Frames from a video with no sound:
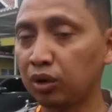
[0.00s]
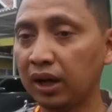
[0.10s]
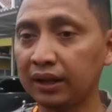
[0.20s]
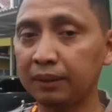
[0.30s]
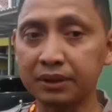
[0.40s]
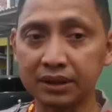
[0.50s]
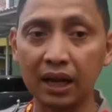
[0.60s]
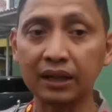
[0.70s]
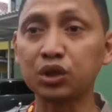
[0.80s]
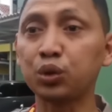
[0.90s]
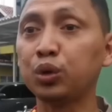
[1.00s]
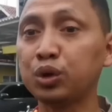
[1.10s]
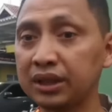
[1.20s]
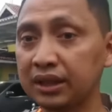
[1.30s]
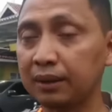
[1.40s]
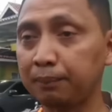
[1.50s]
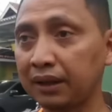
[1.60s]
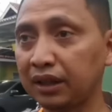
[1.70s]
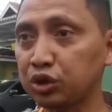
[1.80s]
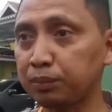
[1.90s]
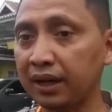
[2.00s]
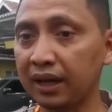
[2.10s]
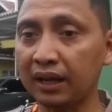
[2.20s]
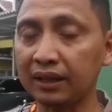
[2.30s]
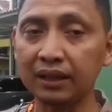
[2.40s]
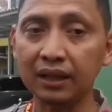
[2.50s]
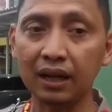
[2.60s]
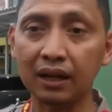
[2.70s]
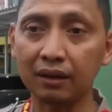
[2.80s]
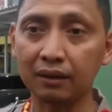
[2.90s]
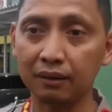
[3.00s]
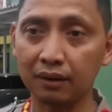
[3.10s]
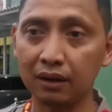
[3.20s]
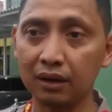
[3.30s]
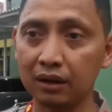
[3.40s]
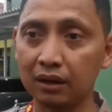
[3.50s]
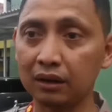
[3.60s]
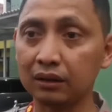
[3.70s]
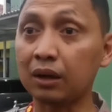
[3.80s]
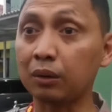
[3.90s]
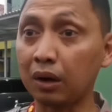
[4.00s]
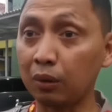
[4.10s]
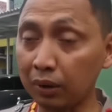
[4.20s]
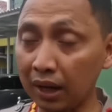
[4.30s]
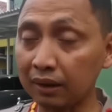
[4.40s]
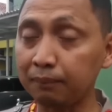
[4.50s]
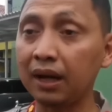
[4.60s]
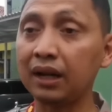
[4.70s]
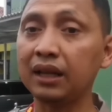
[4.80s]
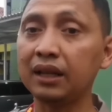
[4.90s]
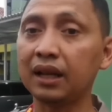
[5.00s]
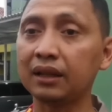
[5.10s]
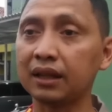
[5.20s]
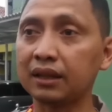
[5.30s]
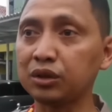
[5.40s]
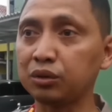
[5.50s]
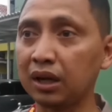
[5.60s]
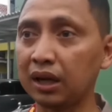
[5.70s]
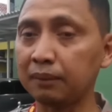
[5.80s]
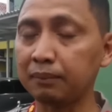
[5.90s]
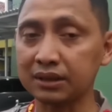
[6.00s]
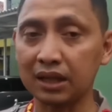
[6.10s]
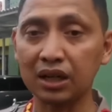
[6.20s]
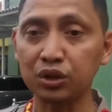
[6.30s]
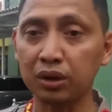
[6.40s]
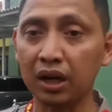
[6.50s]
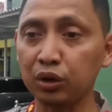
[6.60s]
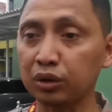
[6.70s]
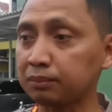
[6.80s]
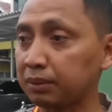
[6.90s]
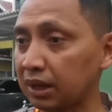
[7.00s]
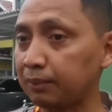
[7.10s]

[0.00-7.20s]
Semoga ini bisa ada solusi ke depannya supaya ini tidak eh, terulang kembali dan kita juga masyarakat juga ikut